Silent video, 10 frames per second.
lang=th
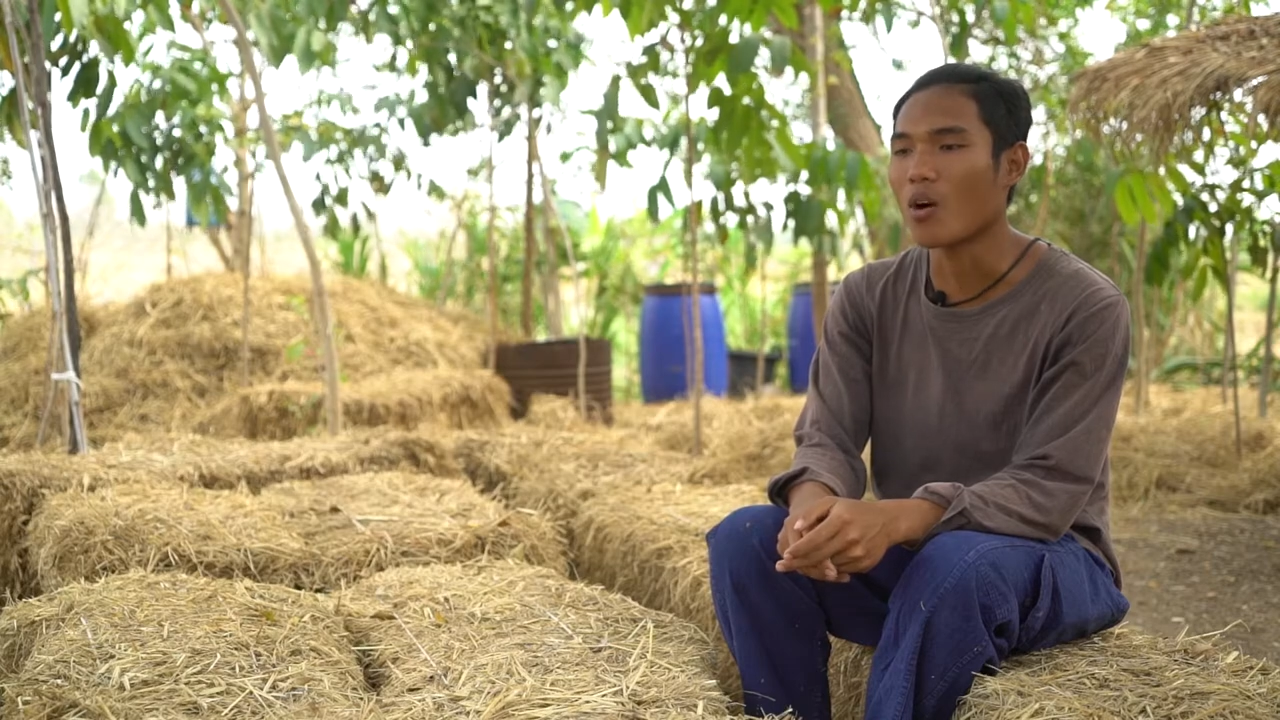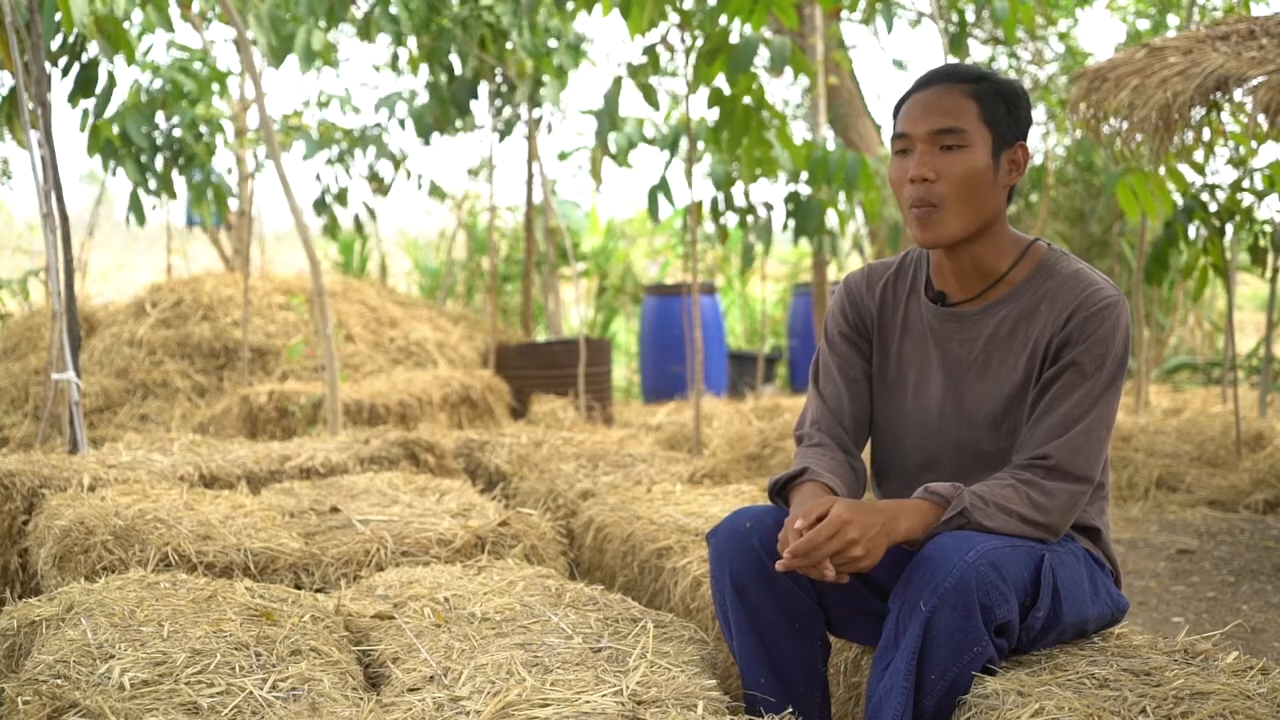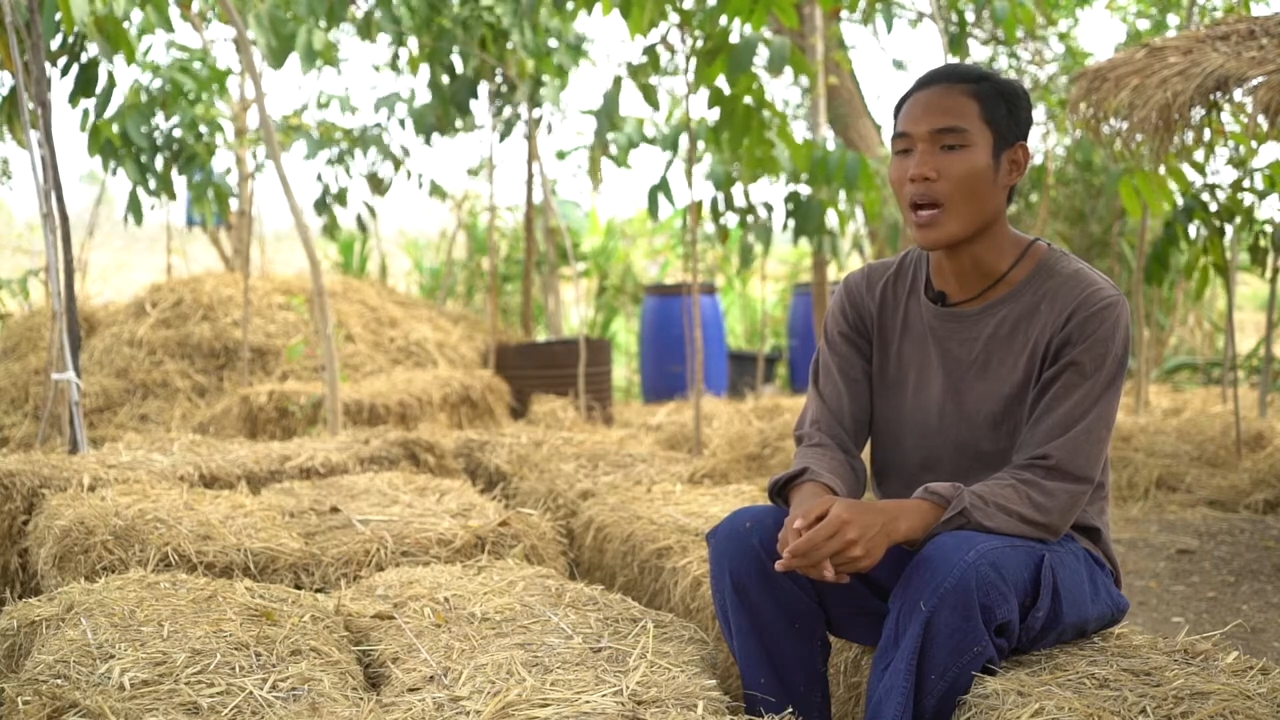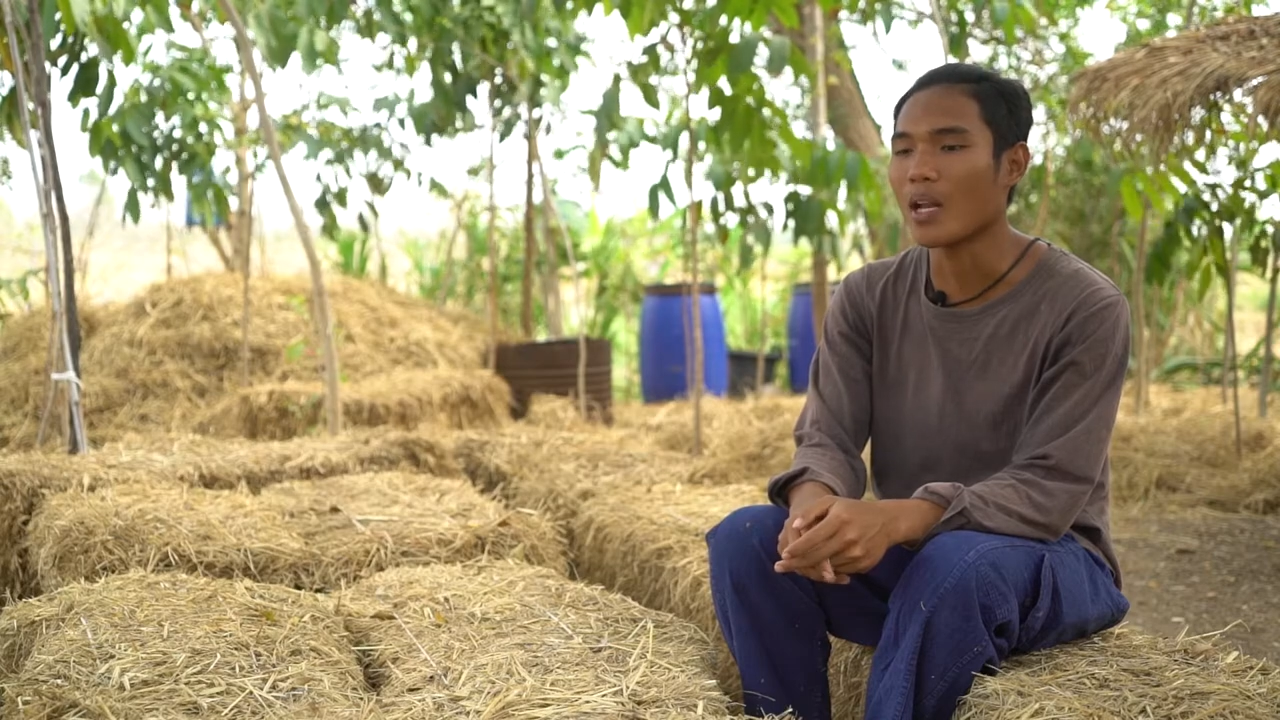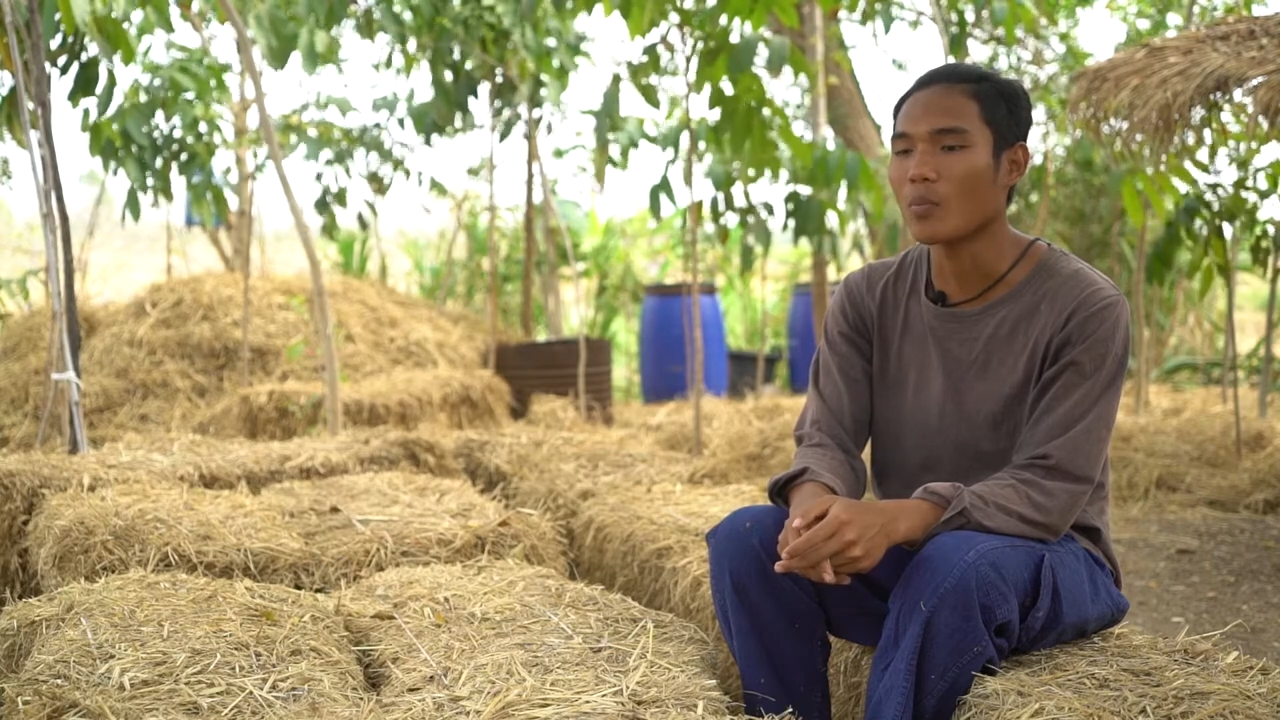ออก
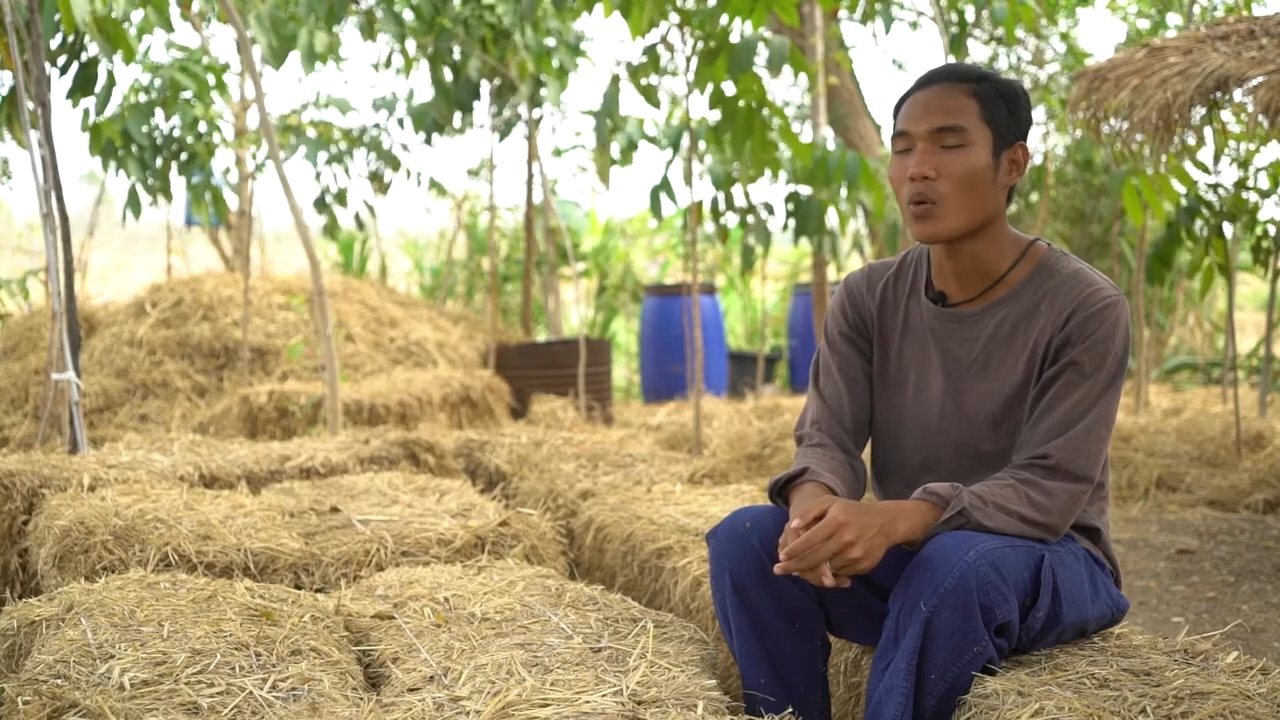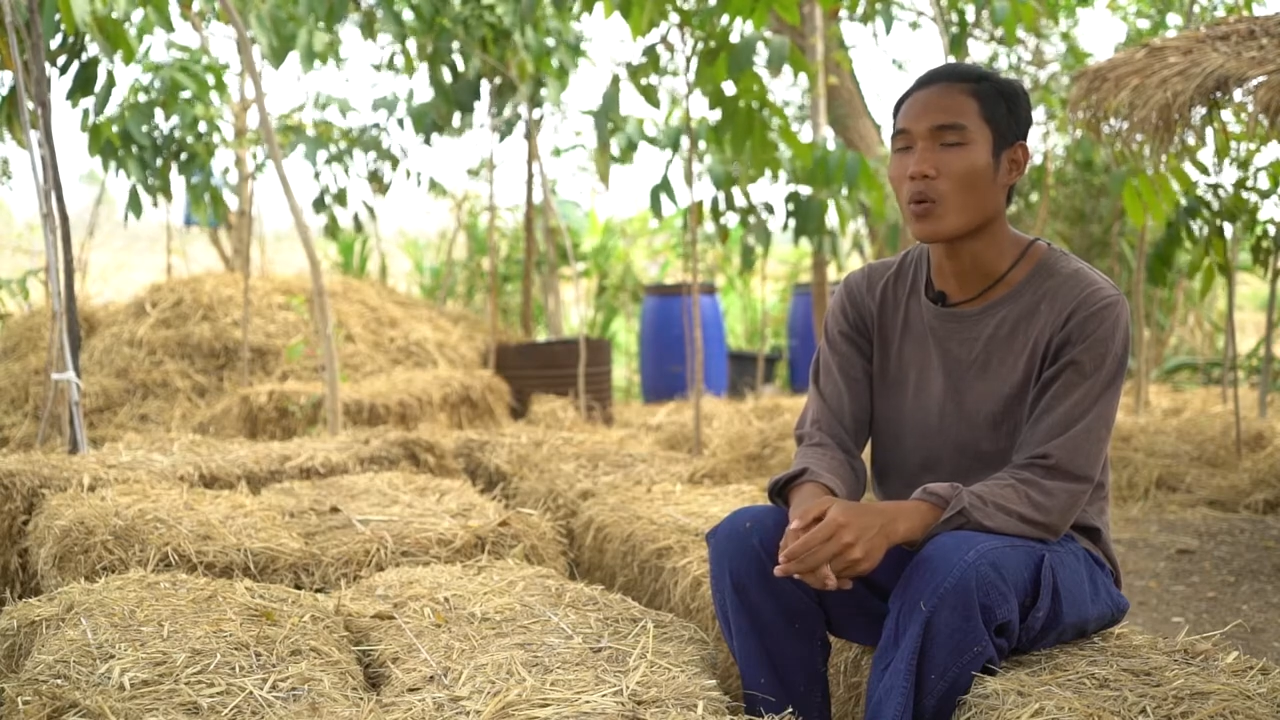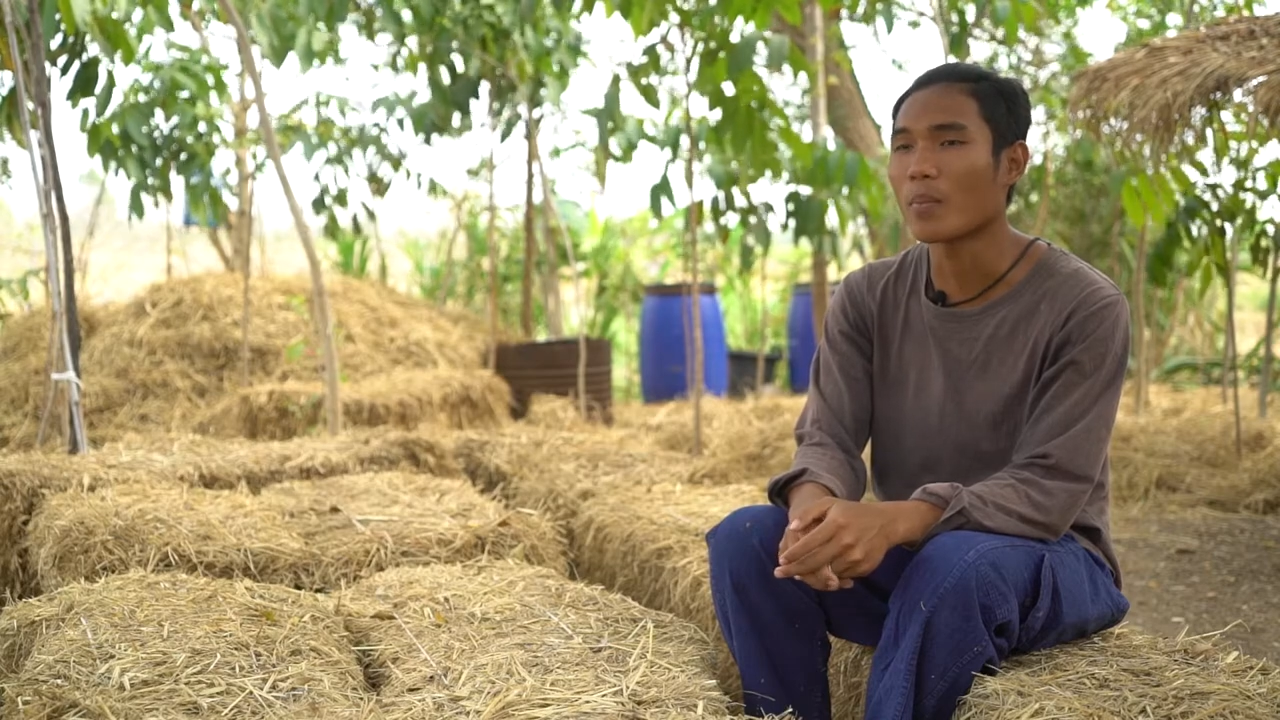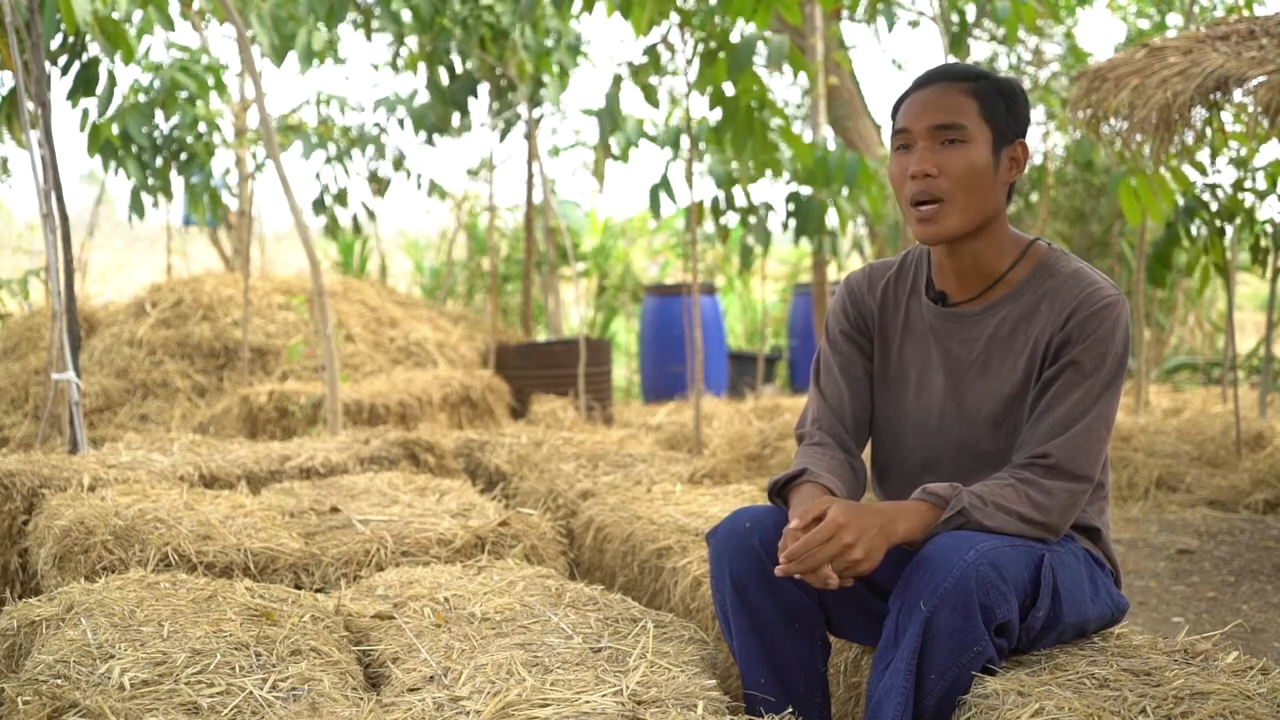มาแล้วมีคุณ